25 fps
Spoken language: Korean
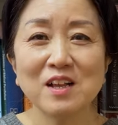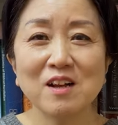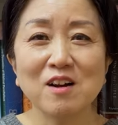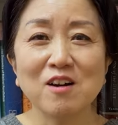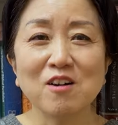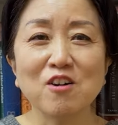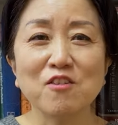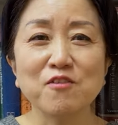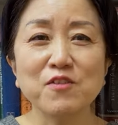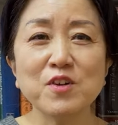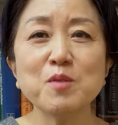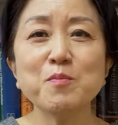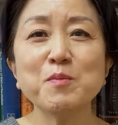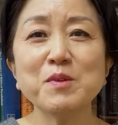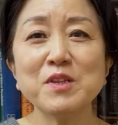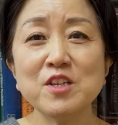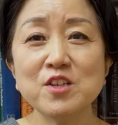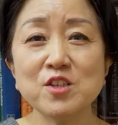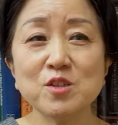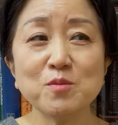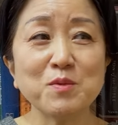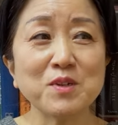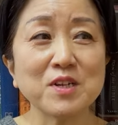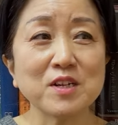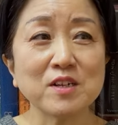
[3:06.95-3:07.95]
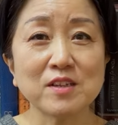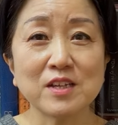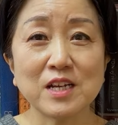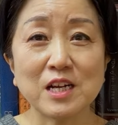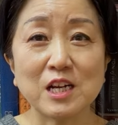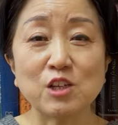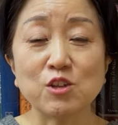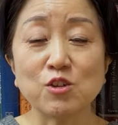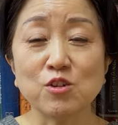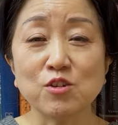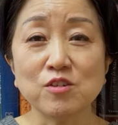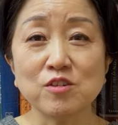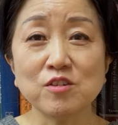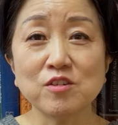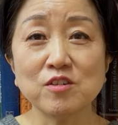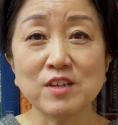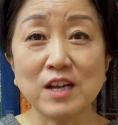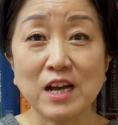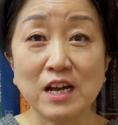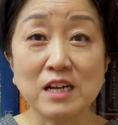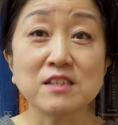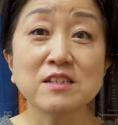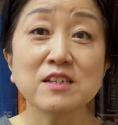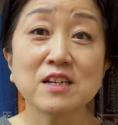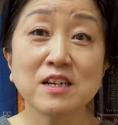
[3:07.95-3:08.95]
어, 페미니즘이란 단어는
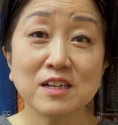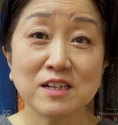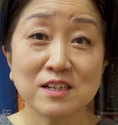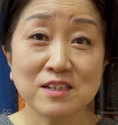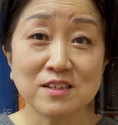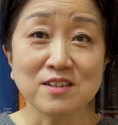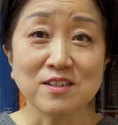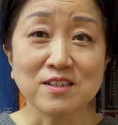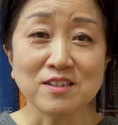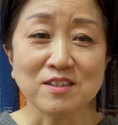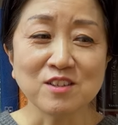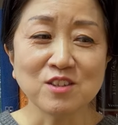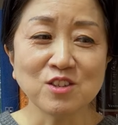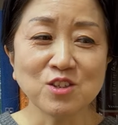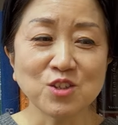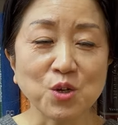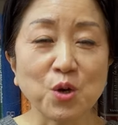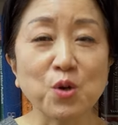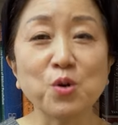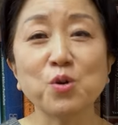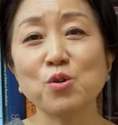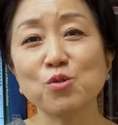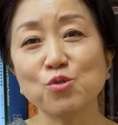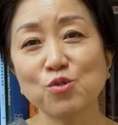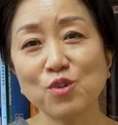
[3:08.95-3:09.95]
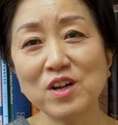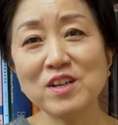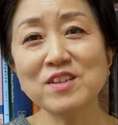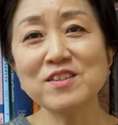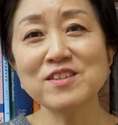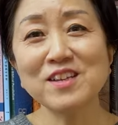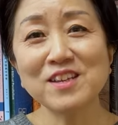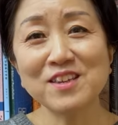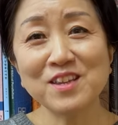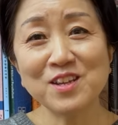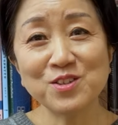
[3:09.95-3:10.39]
아직까지는 적어도 한 세대